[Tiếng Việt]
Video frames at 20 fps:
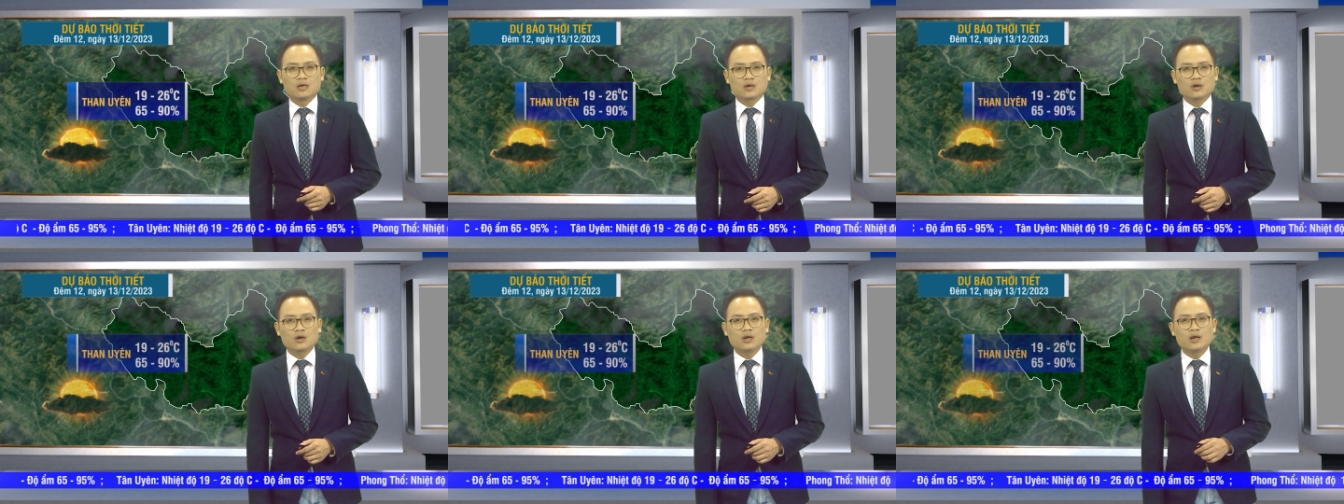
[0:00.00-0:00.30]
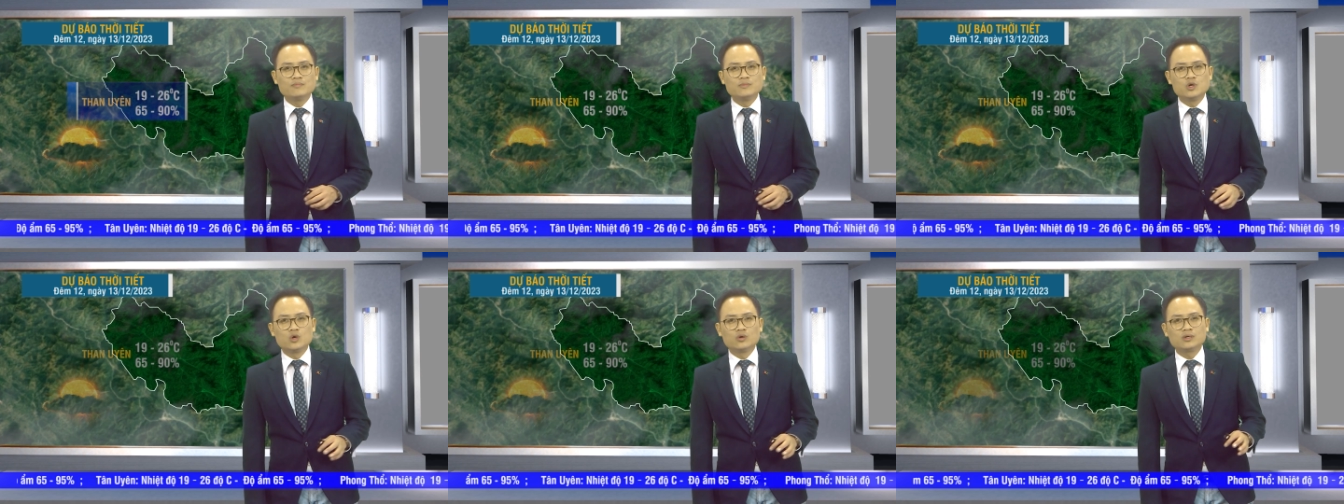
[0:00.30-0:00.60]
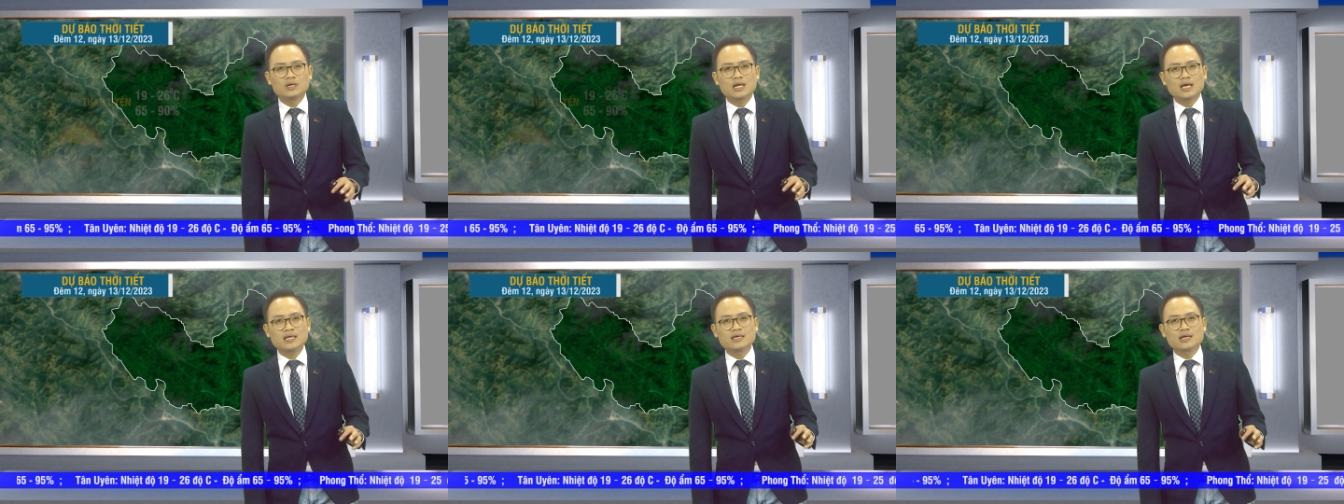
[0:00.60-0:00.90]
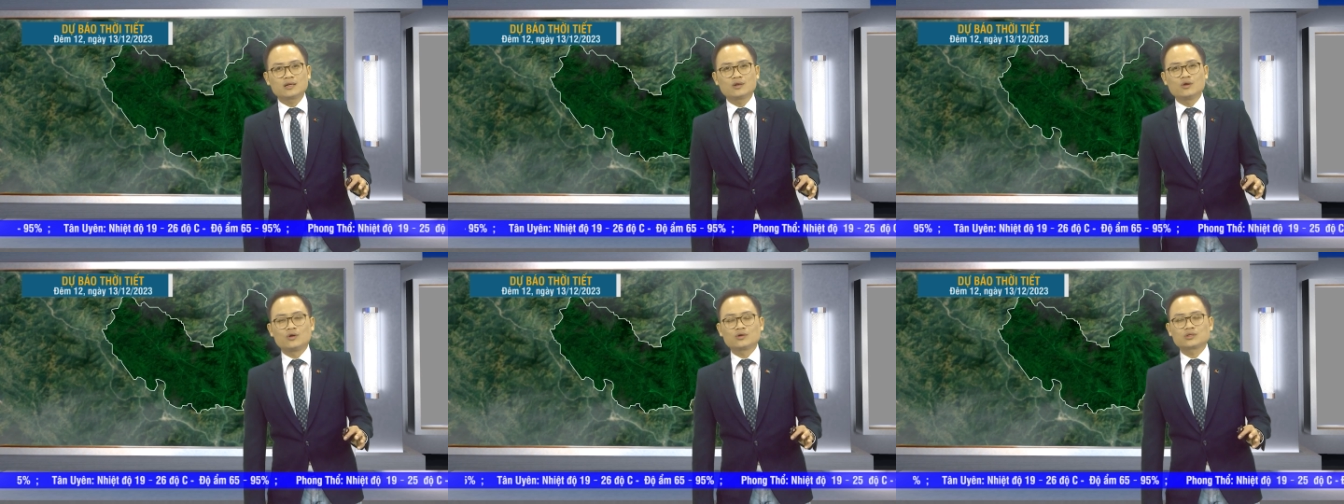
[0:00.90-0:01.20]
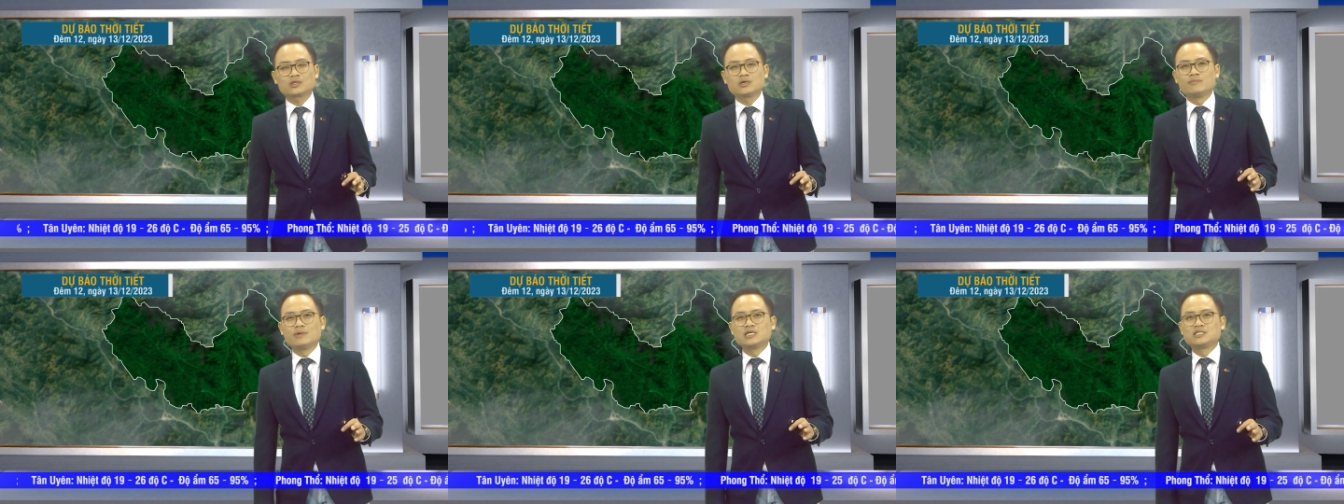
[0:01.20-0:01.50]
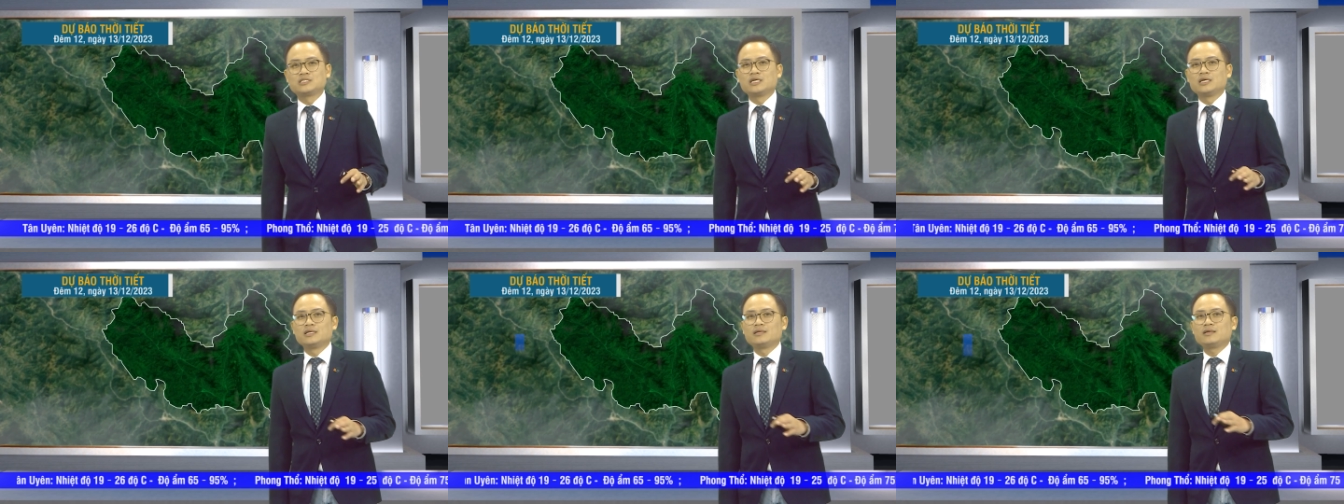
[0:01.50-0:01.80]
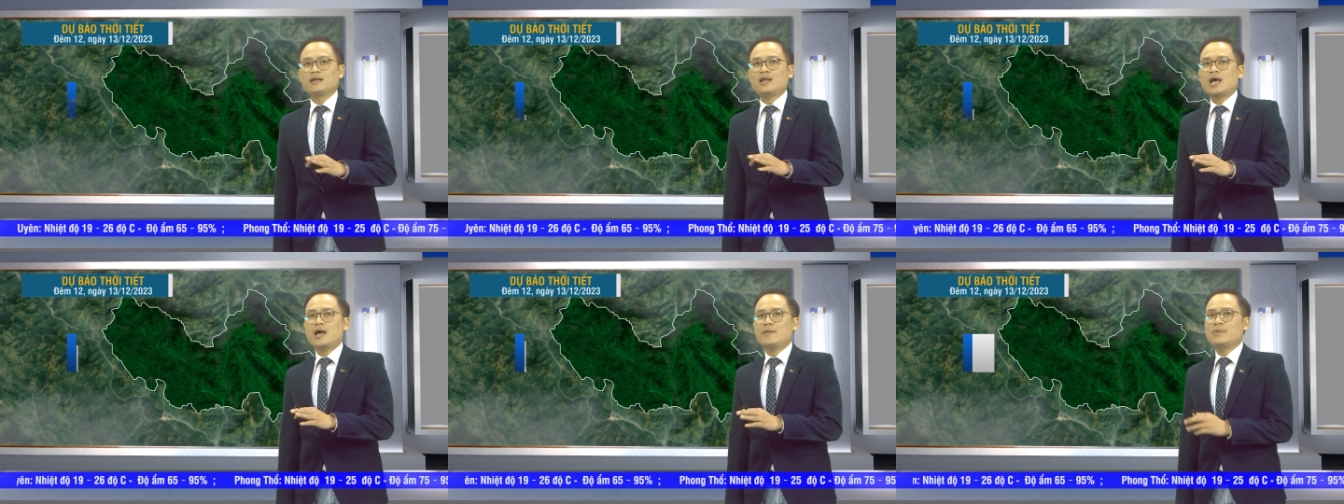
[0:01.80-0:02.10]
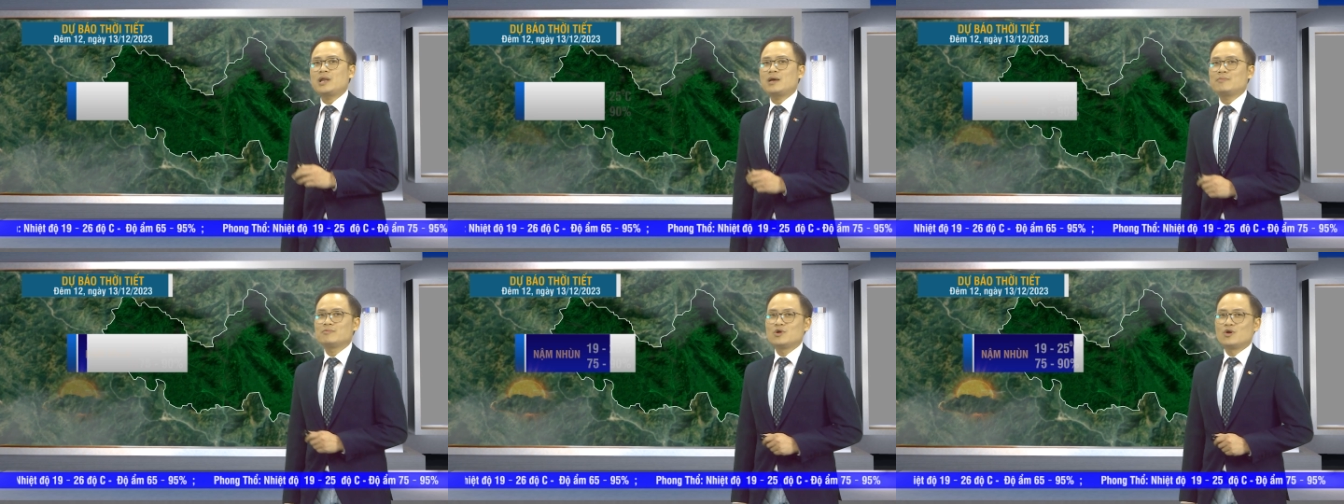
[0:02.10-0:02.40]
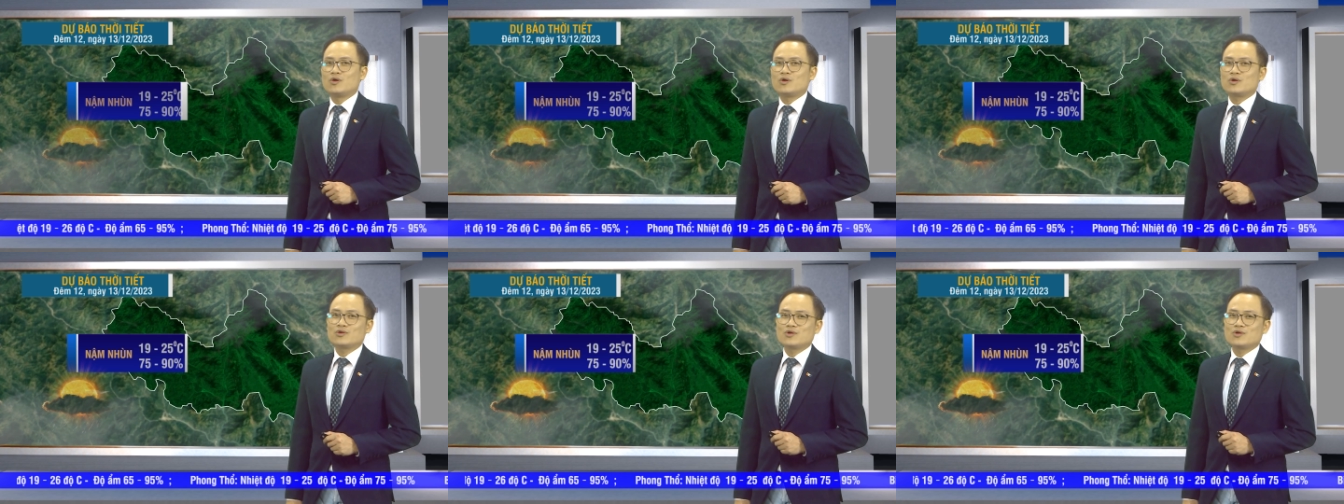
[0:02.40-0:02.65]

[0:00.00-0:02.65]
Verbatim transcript: Còn Nậm Nhùn là nhiệt độ từ mười chín đến hai mươi lăm độ,